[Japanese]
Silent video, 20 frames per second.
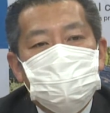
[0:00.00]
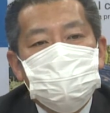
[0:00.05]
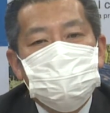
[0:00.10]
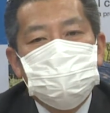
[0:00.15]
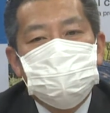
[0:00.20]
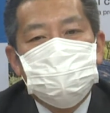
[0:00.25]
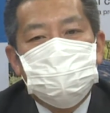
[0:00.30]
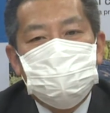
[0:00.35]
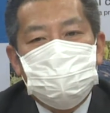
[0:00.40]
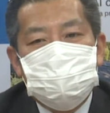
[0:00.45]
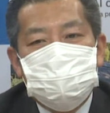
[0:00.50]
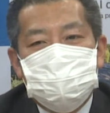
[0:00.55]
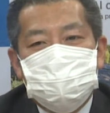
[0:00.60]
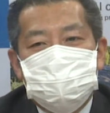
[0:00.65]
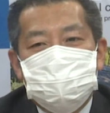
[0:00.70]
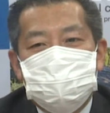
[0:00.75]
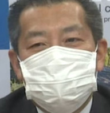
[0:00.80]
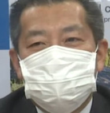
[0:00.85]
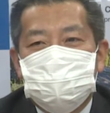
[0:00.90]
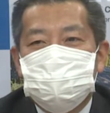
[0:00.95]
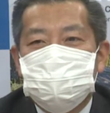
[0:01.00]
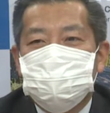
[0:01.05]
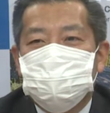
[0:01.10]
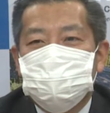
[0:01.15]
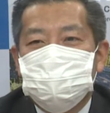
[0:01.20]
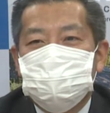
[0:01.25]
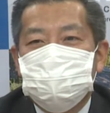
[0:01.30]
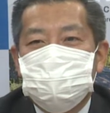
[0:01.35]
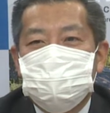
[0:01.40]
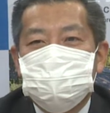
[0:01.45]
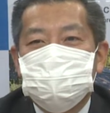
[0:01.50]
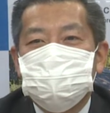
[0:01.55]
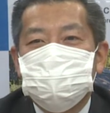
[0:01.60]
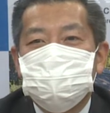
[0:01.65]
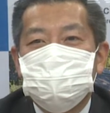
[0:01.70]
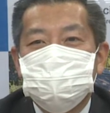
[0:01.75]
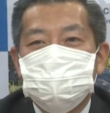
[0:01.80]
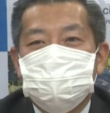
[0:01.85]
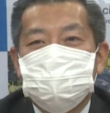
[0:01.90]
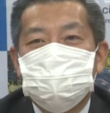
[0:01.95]
実は今年自
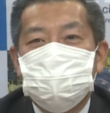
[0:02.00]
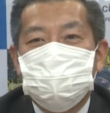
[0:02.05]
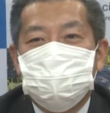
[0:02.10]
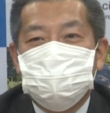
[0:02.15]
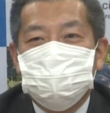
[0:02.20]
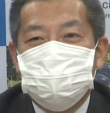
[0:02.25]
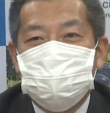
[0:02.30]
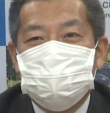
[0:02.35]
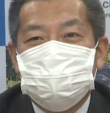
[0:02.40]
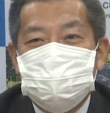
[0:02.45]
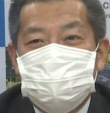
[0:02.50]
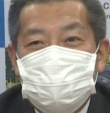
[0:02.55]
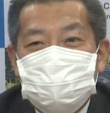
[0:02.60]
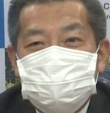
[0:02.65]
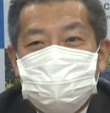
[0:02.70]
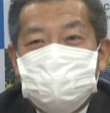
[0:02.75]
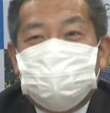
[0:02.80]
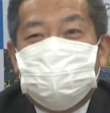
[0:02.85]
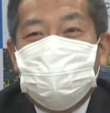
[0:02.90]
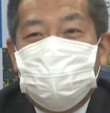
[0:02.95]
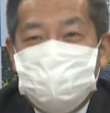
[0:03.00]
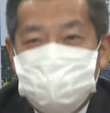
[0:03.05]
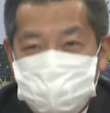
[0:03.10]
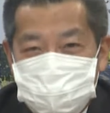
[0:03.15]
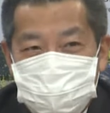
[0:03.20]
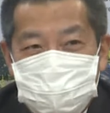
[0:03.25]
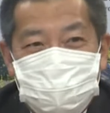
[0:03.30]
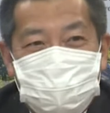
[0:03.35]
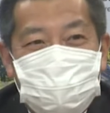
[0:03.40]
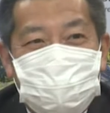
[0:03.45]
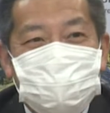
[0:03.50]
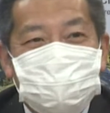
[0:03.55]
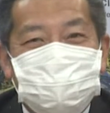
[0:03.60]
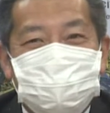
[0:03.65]
分の娘も成人なんですけれども、